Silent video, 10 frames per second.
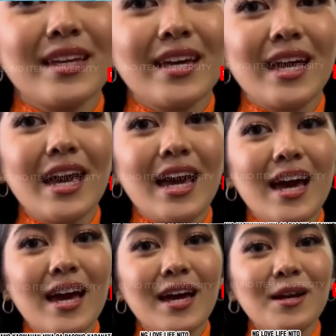kabanata
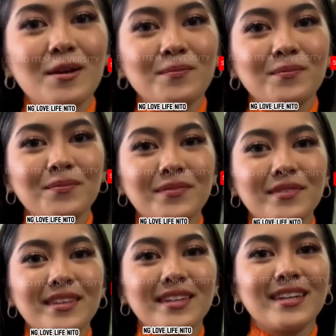ng love life
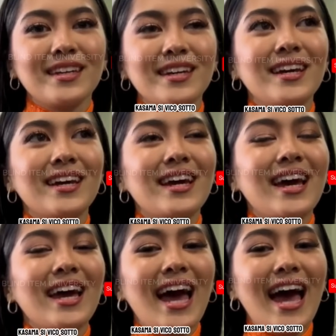nito kasama si
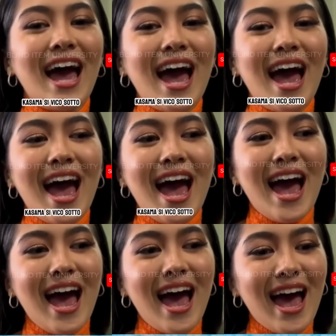Vico Soto.
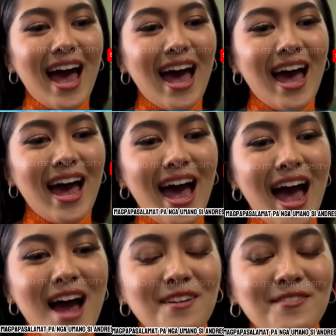
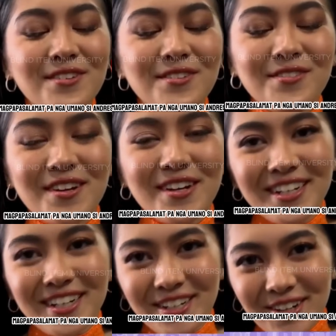Magpapasalamat pa
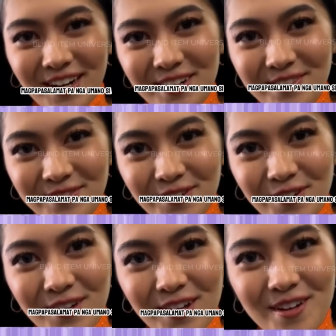nga umano si
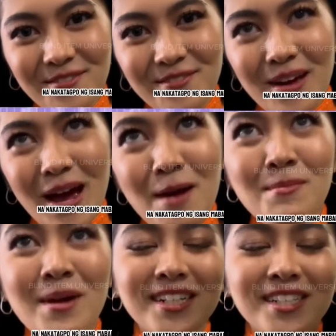Andres na nakatagpo
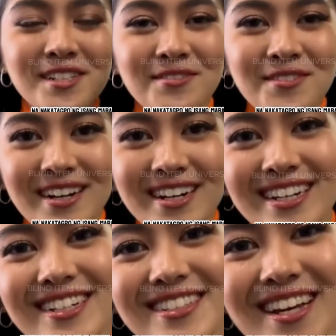ng isang mabait
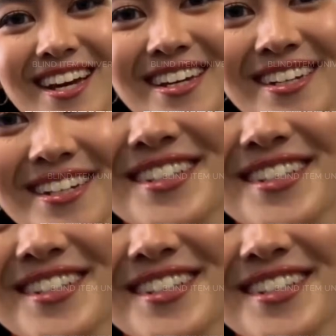at matalinong